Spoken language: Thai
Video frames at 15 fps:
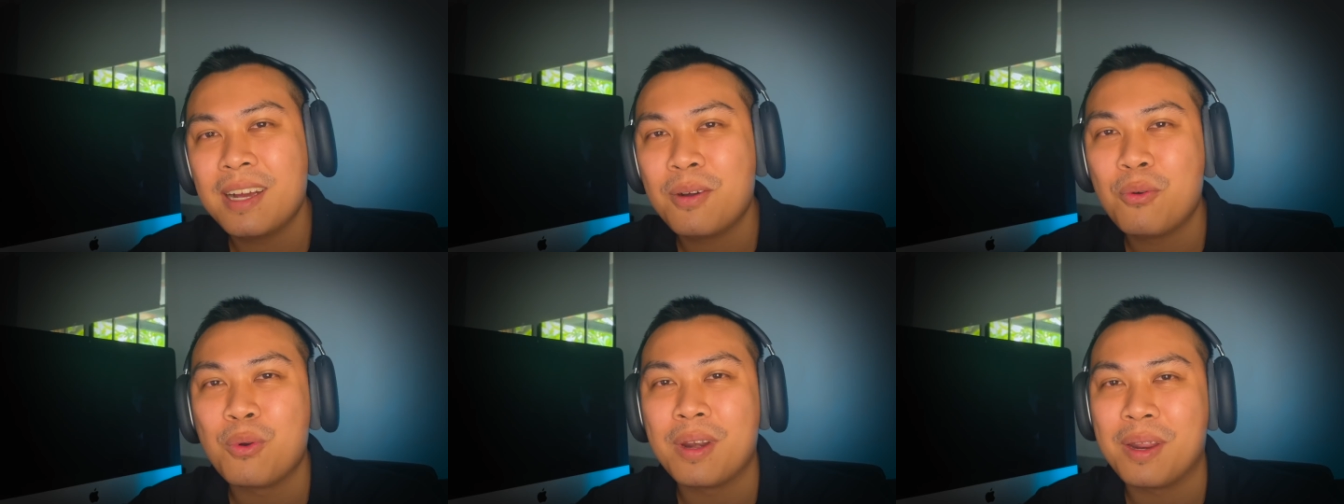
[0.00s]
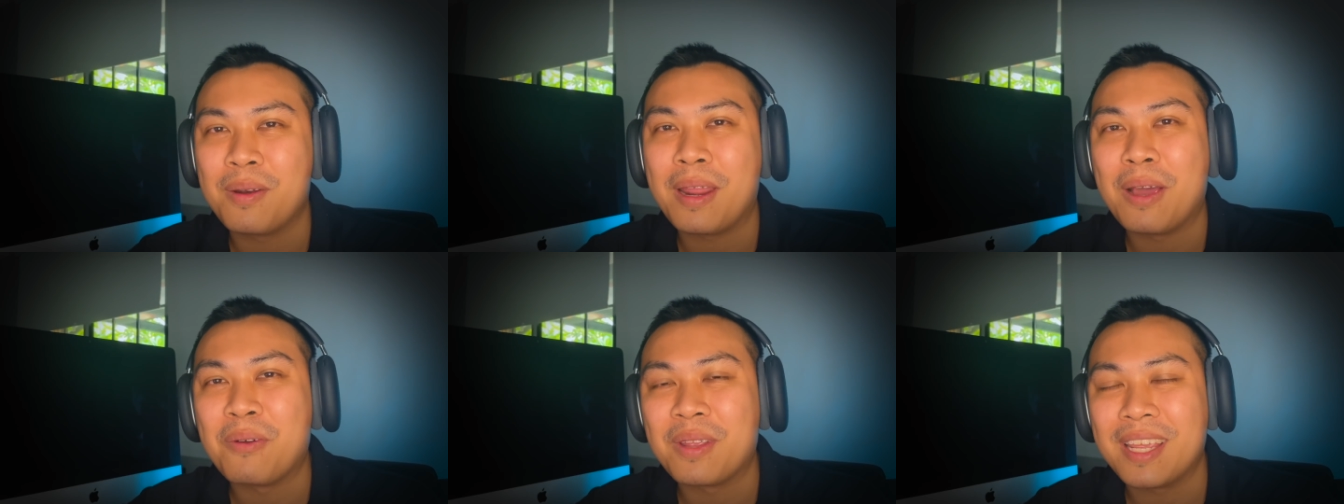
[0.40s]
องขุด
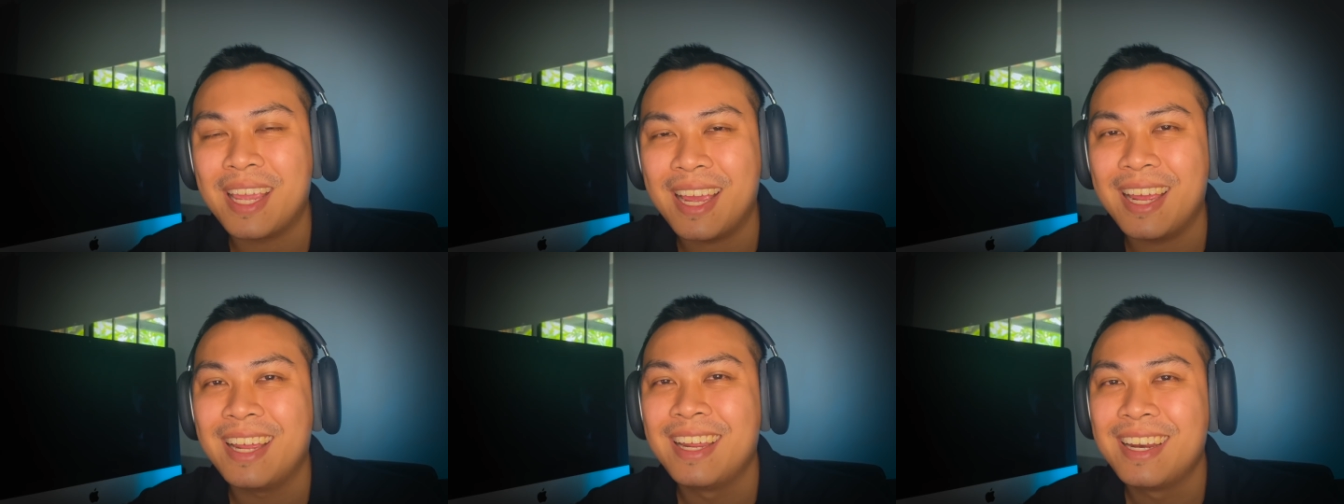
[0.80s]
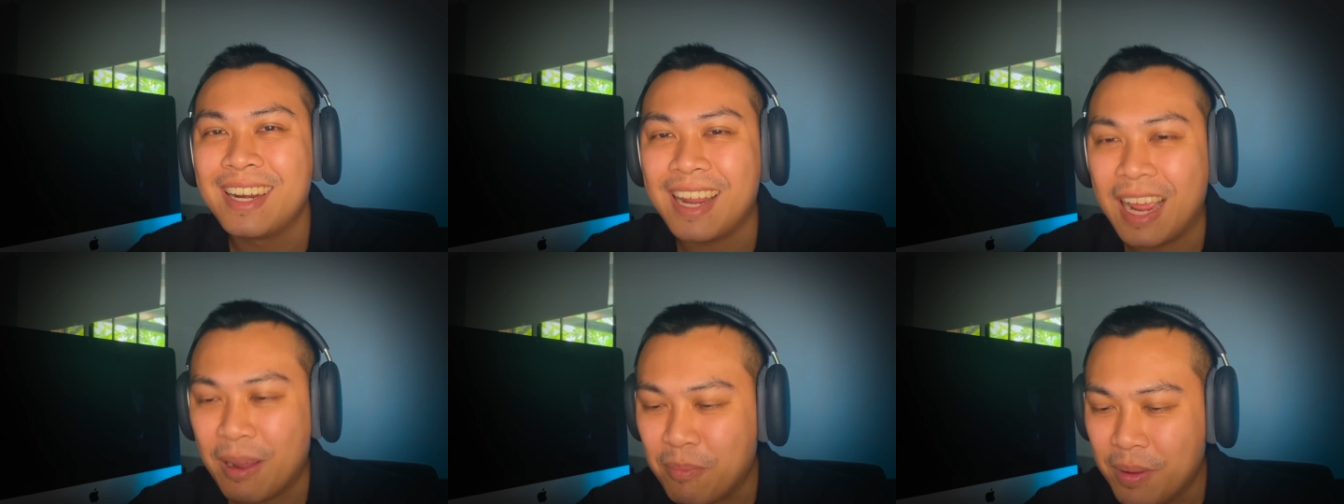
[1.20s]
แนวๆอย่างเงี้ย
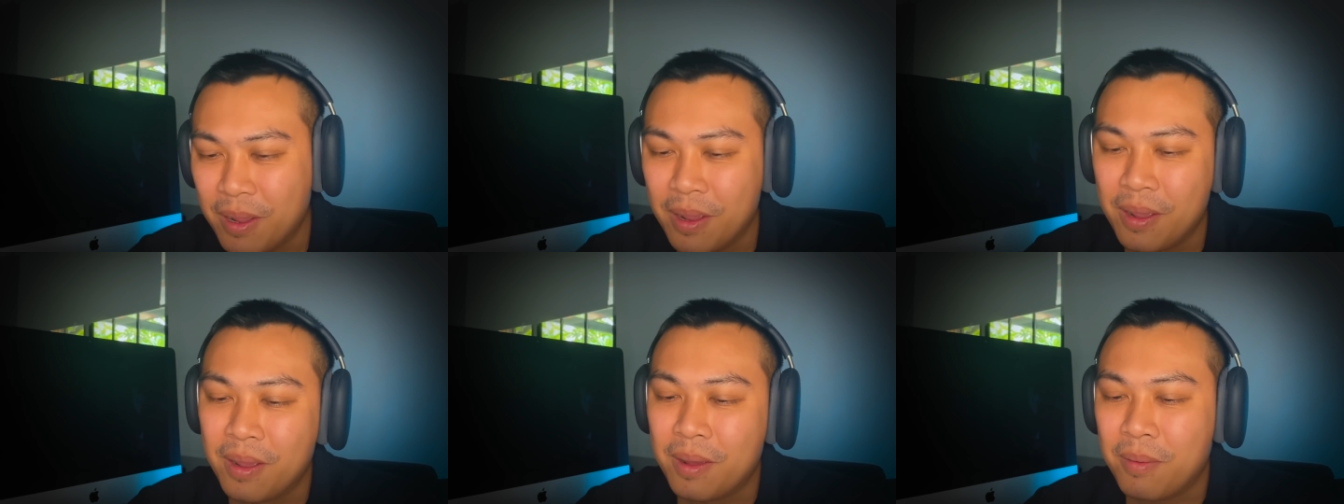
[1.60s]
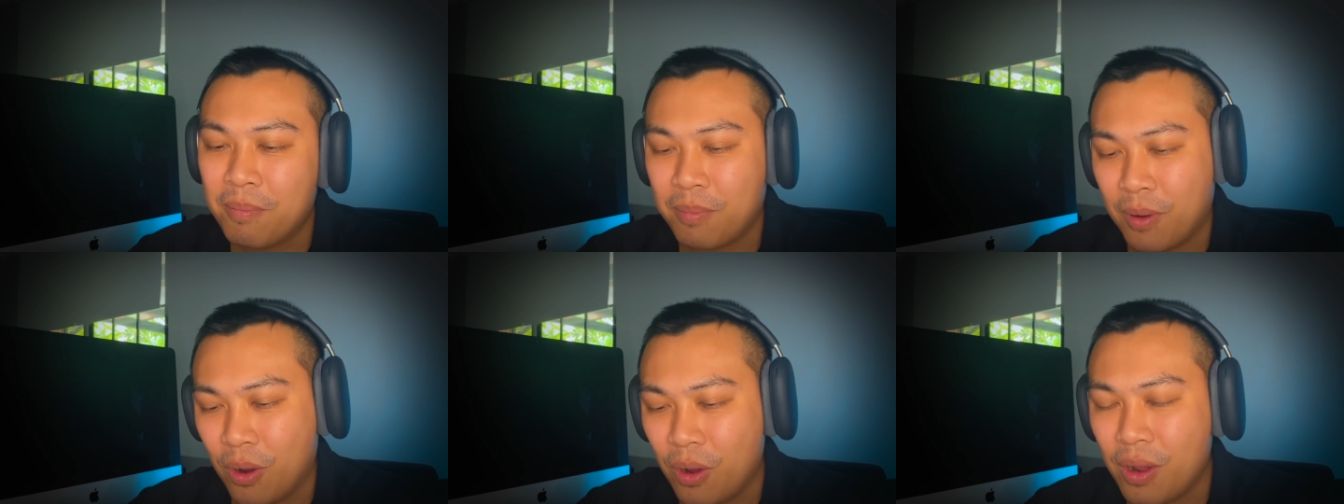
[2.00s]
นะครับ
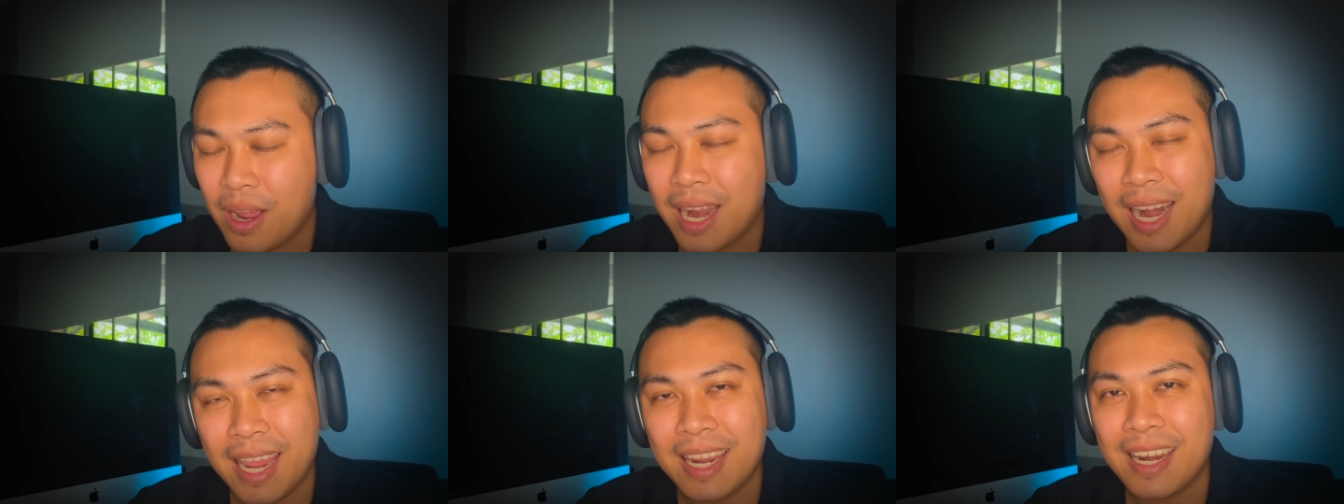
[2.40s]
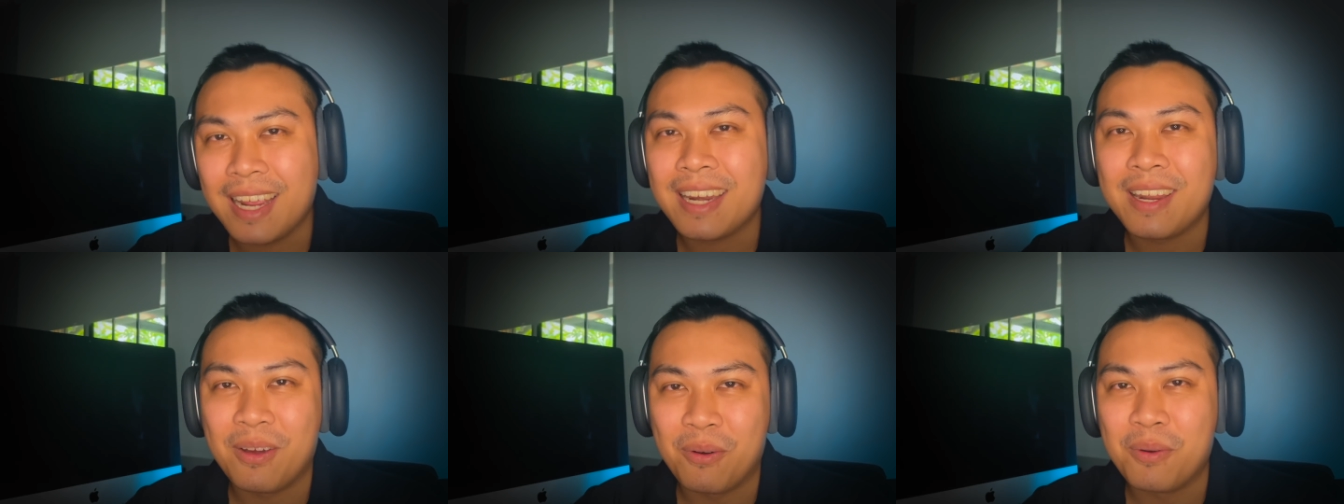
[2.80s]
เพราะอะไรนะ
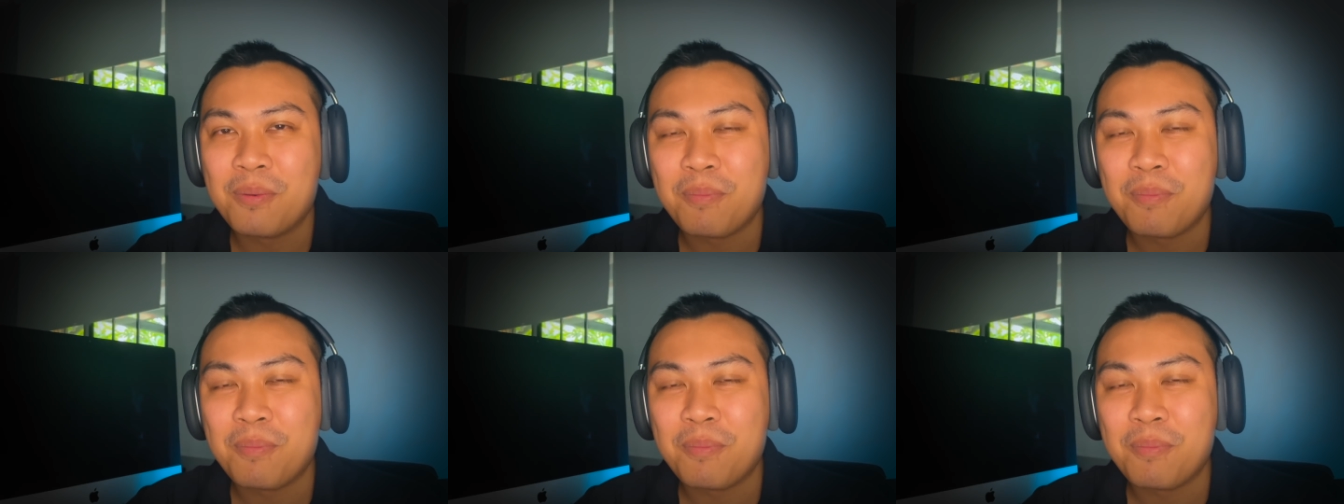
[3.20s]
เดี๋ยว